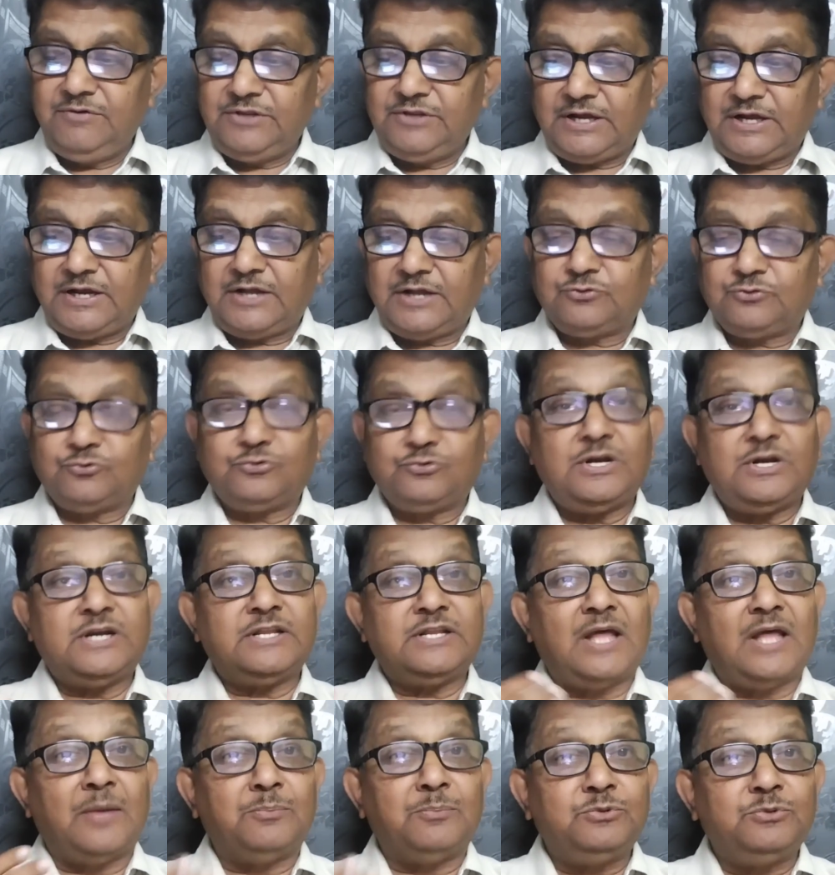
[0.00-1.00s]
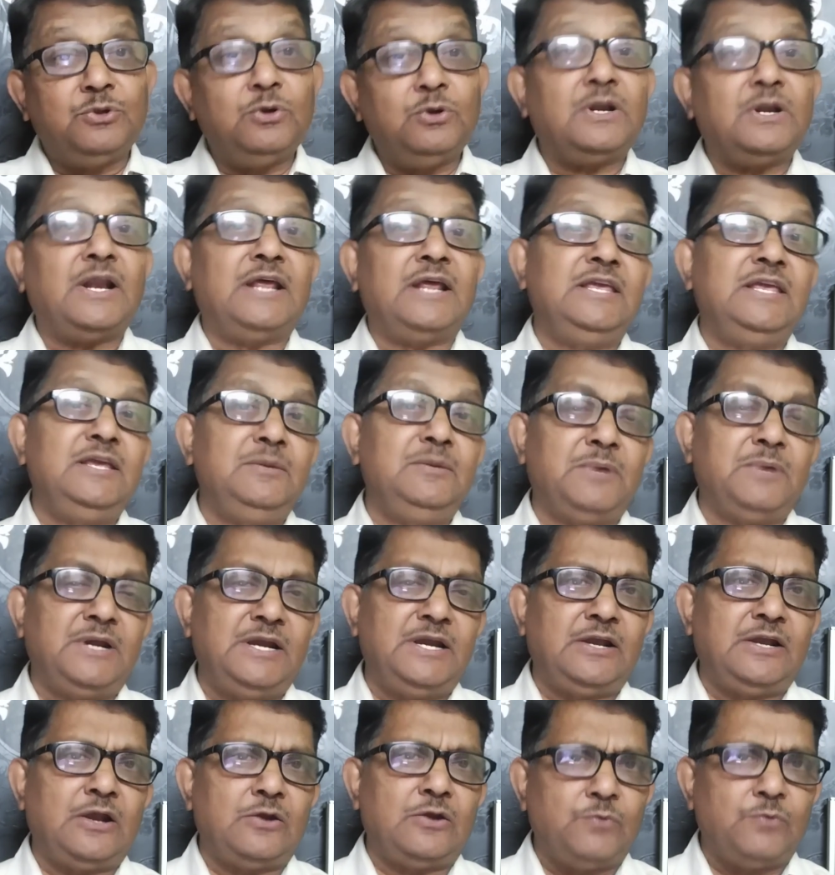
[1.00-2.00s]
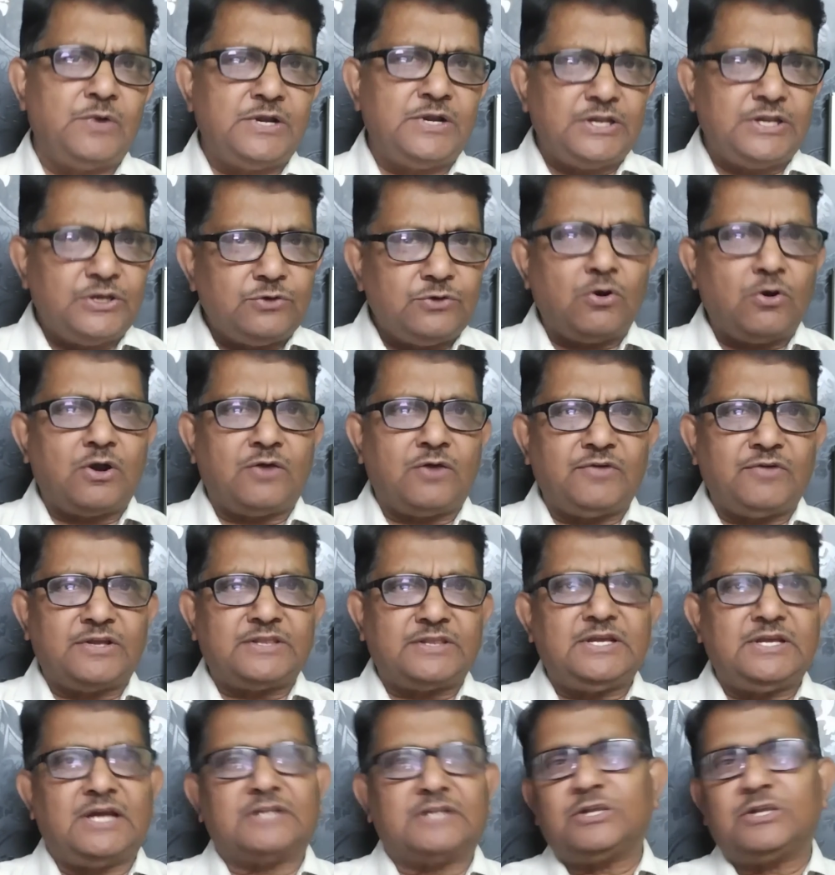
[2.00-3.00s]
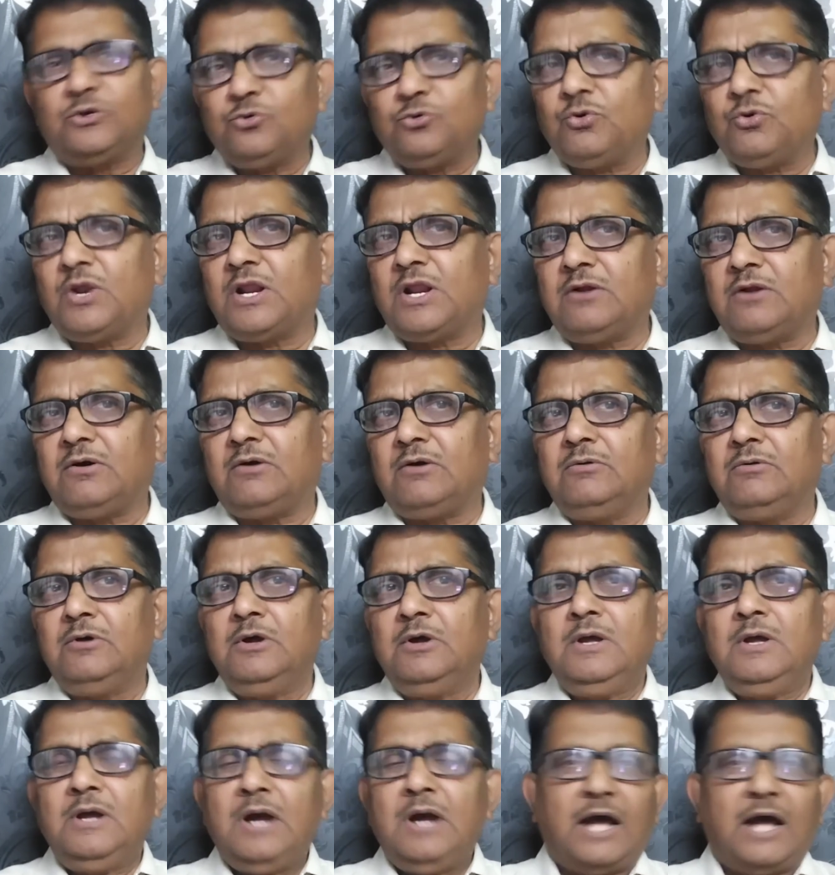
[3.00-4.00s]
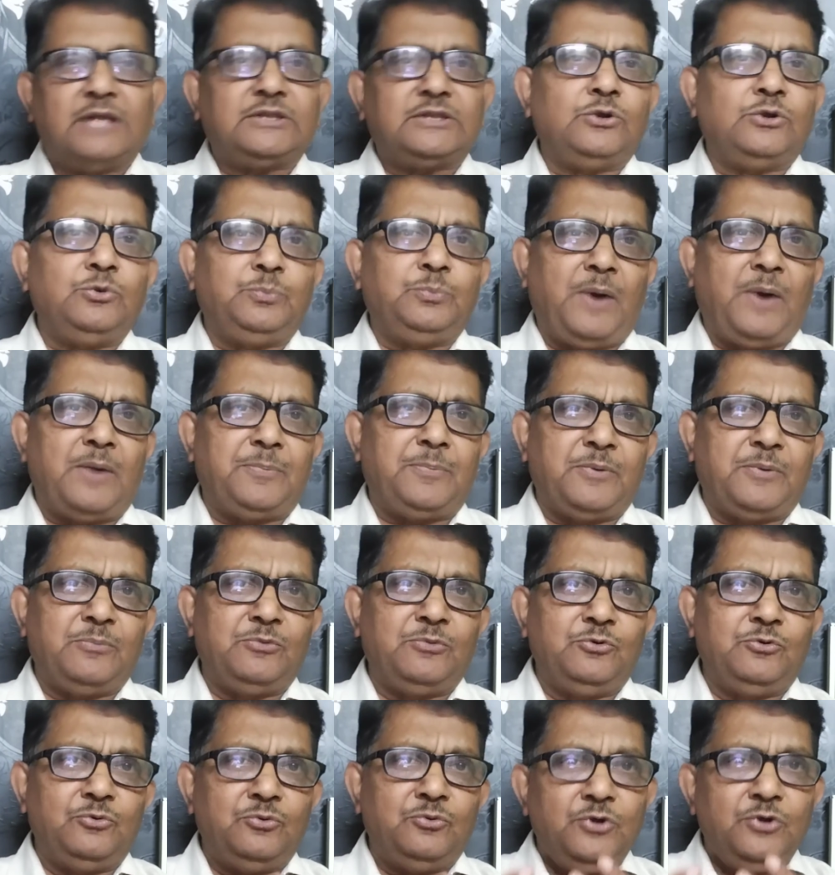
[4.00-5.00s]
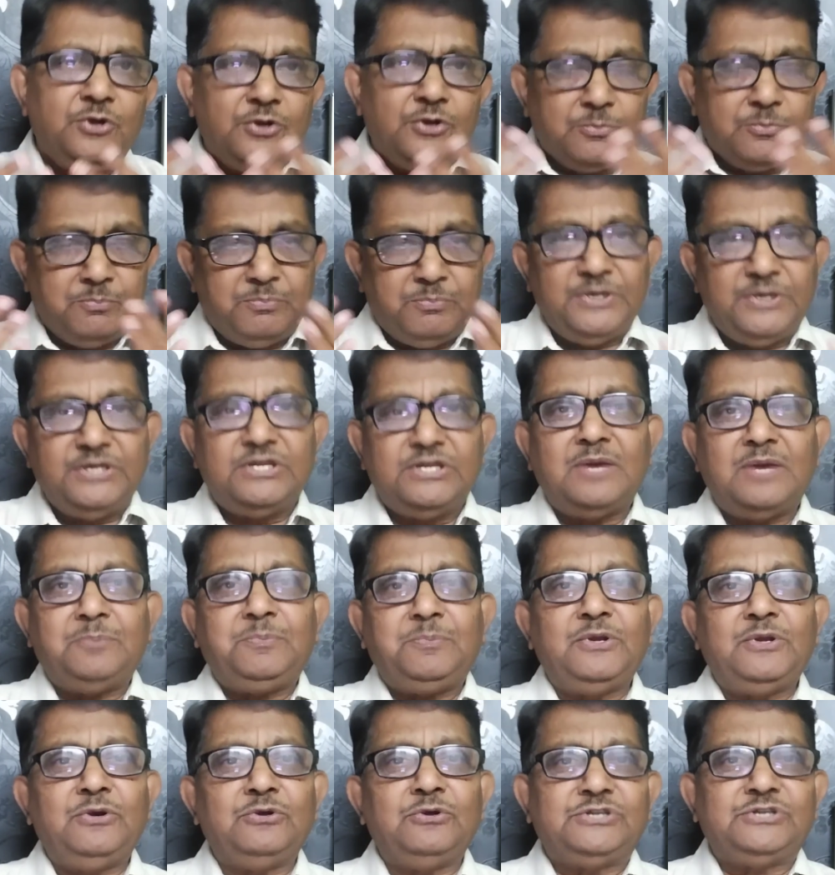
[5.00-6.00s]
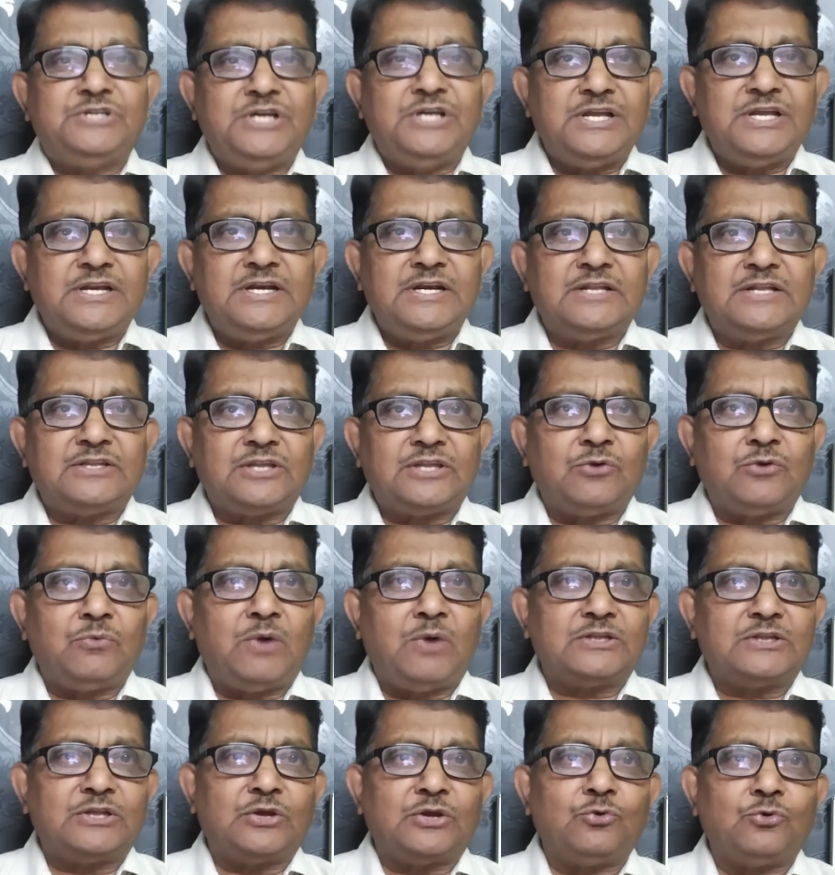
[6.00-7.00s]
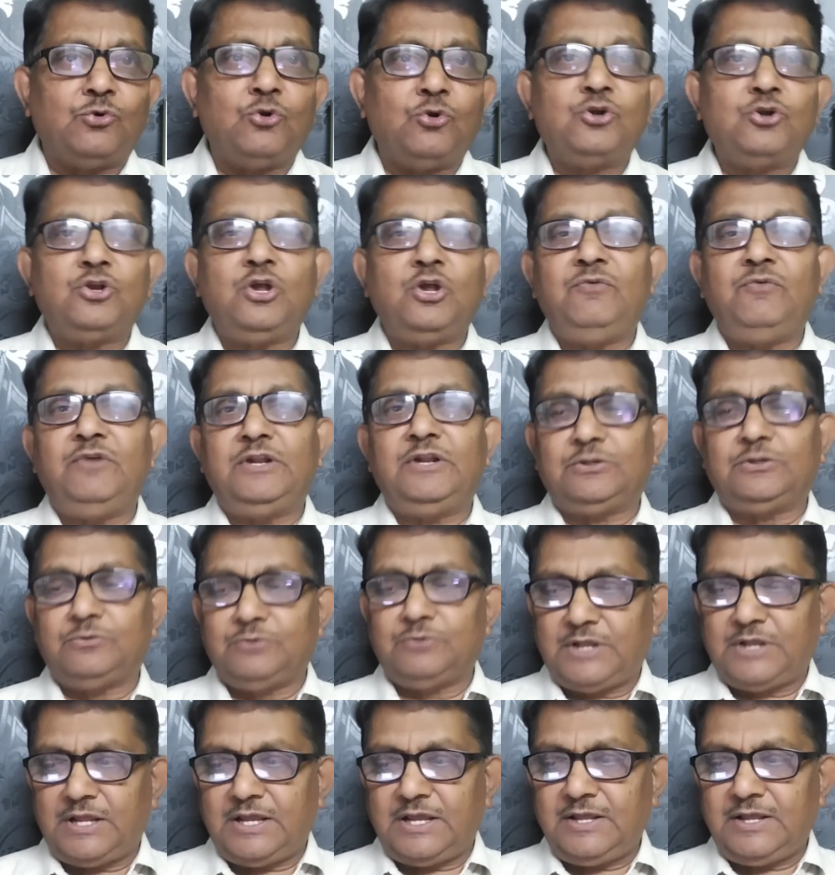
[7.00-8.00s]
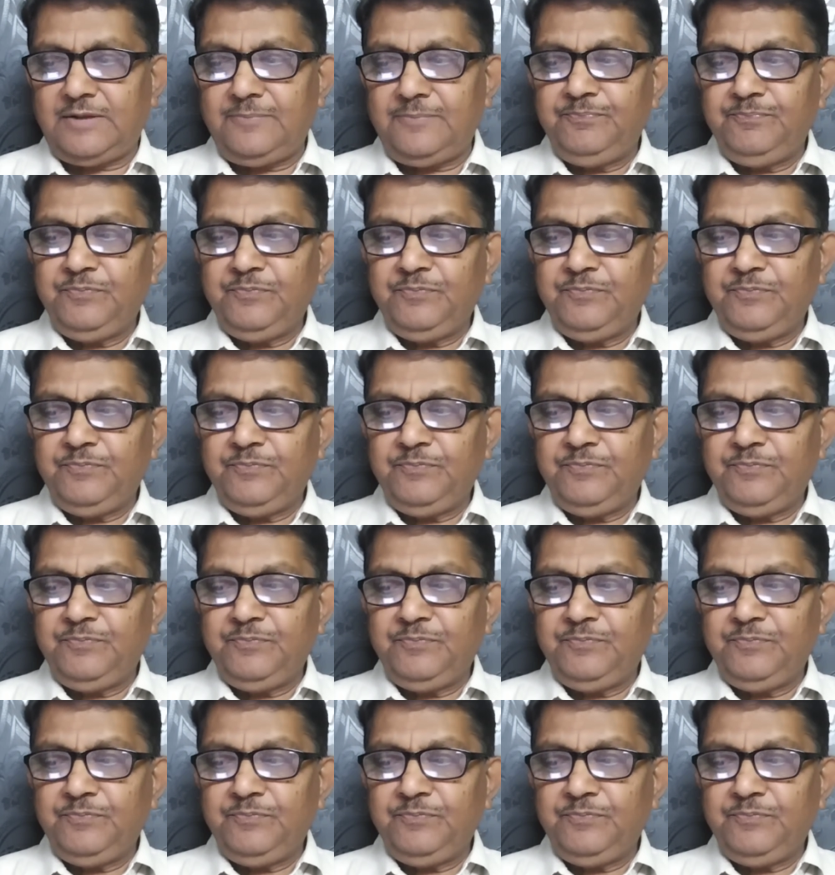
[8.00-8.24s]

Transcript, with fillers: ఈ విధంగా చూసినట్టయితే అబ్దుల్ రహీం అనేటటువంటి ఇంకొక వ్యక్తి అతను కూడాను అతను పాపము బీజేపీలో చేరిన తర్వాత రోడ్లో వెళ్తుంటే